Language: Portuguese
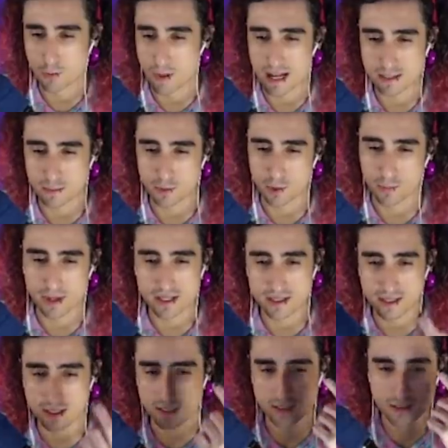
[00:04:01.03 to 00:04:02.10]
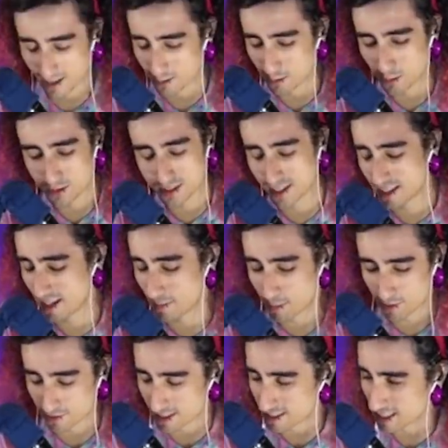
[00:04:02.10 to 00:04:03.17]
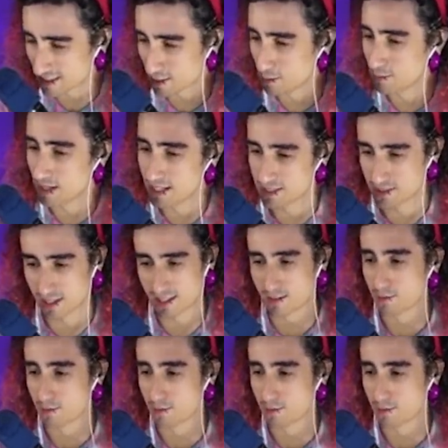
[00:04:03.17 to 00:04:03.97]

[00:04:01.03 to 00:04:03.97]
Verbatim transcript: Foi o máximo que eu pensei. É, eu não conseguiria aproveitar tão bem isso aí.